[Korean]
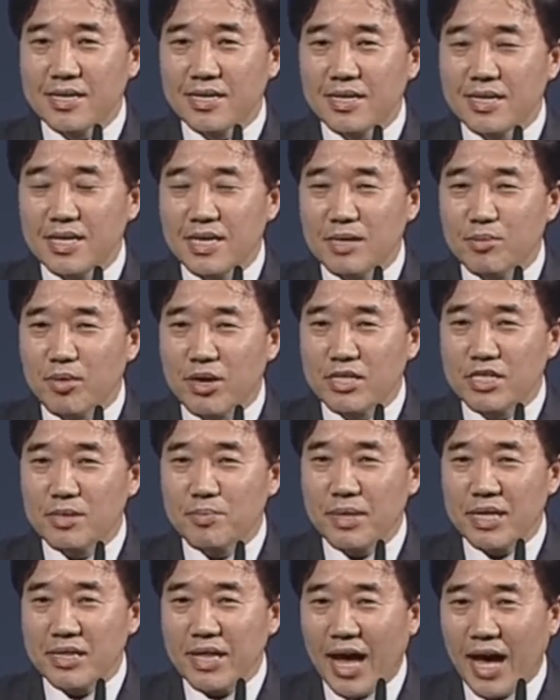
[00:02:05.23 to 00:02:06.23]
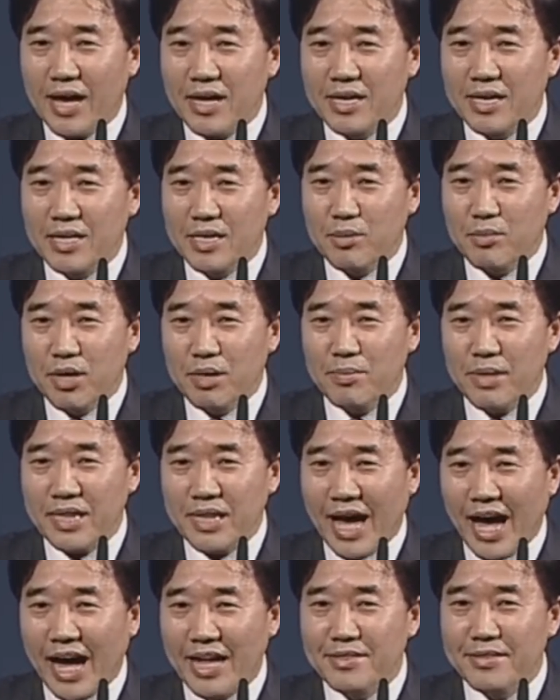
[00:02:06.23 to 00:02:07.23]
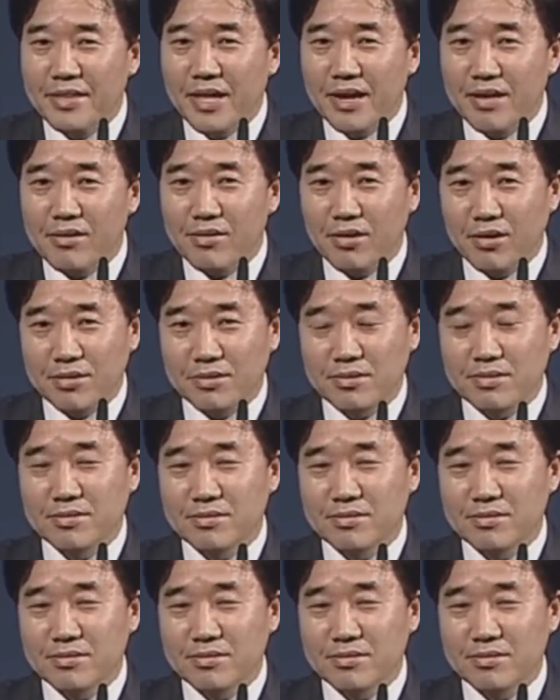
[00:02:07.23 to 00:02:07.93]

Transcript: 잃어버리면 잃어버리면 안 될 것.